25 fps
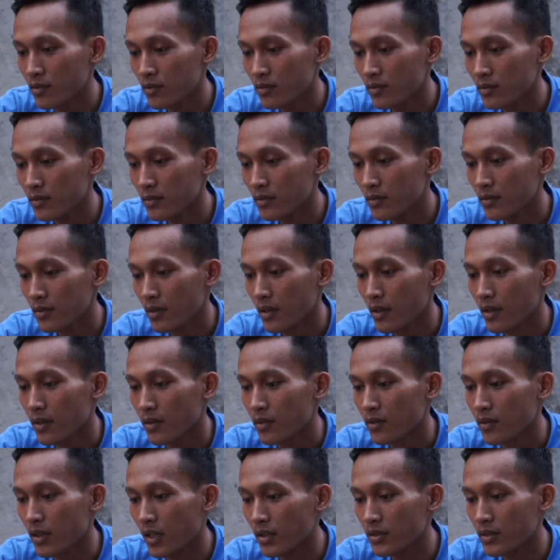Hmm,
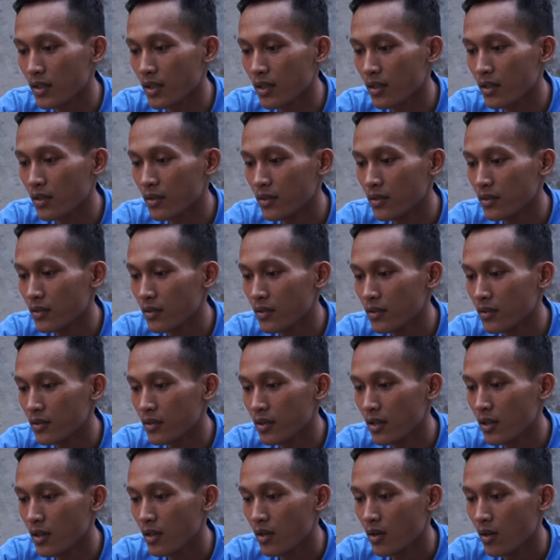dasar
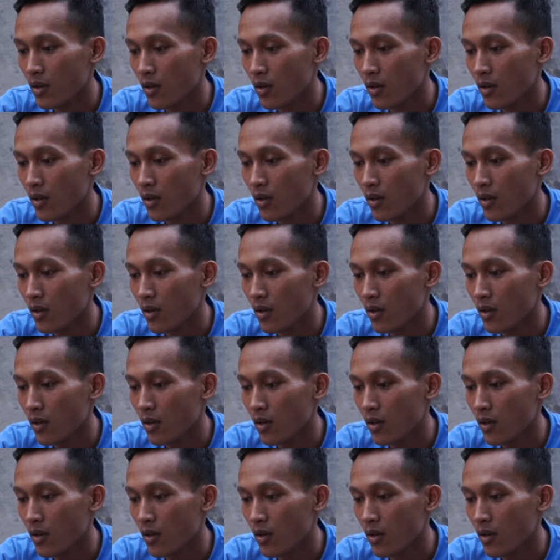kentir